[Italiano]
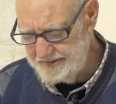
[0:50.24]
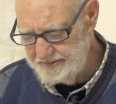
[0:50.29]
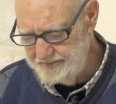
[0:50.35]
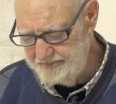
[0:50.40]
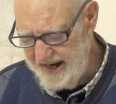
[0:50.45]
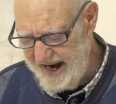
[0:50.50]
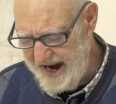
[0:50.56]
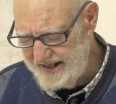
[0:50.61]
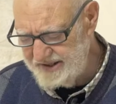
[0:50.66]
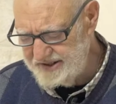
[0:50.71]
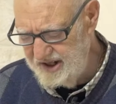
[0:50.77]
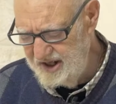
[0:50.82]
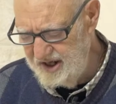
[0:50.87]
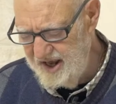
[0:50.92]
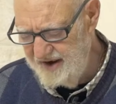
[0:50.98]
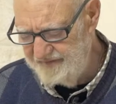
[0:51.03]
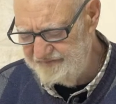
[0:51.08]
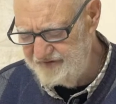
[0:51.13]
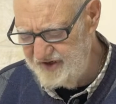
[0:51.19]
Beati
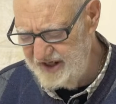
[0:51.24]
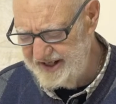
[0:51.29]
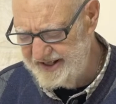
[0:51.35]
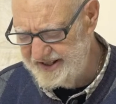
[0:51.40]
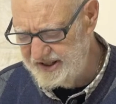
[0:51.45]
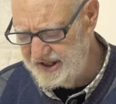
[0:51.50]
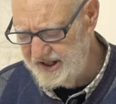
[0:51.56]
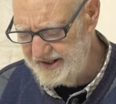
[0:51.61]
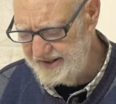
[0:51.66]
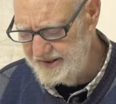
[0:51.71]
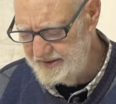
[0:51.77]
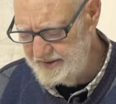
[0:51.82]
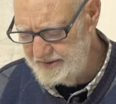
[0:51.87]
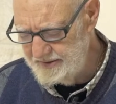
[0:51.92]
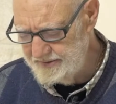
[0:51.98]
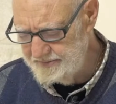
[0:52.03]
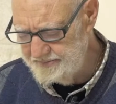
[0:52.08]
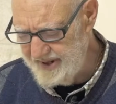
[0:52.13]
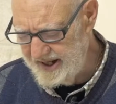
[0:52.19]
gli afflitti,
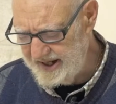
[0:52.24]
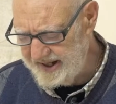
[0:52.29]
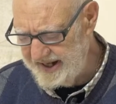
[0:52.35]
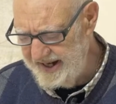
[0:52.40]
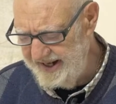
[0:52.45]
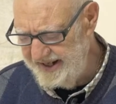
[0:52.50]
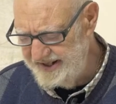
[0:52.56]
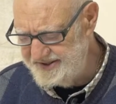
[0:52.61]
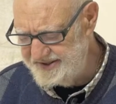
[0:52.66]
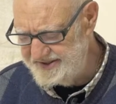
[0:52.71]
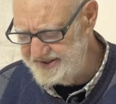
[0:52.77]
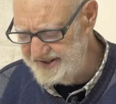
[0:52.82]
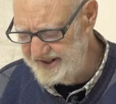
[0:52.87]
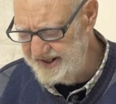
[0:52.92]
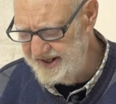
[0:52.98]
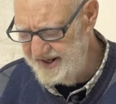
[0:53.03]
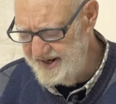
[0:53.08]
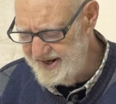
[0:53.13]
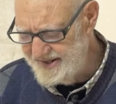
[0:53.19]
perché
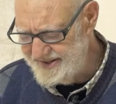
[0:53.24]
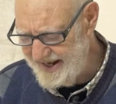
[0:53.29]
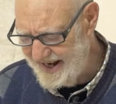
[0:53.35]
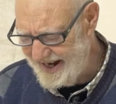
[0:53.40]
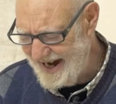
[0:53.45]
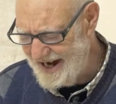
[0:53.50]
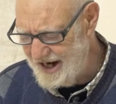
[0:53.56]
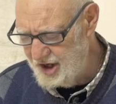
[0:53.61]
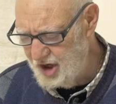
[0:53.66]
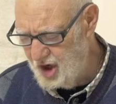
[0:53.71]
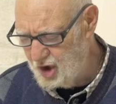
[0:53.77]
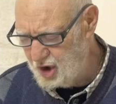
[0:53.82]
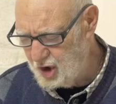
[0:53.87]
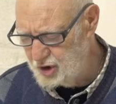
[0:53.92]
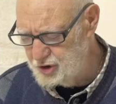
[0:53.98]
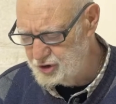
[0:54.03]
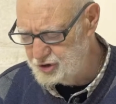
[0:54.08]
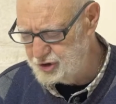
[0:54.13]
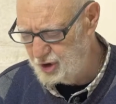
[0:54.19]
essi saranno
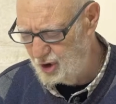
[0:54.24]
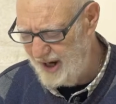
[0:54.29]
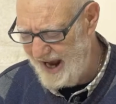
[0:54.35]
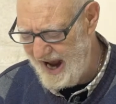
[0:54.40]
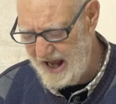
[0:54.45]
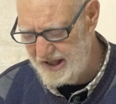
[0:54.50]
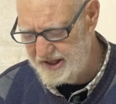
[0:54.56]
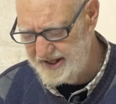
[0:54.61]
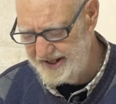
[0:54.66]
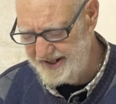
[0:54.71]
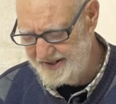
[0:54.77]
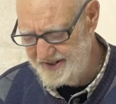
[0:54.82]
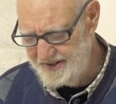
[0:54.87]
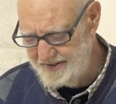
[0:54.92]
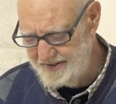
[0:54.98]
consolati.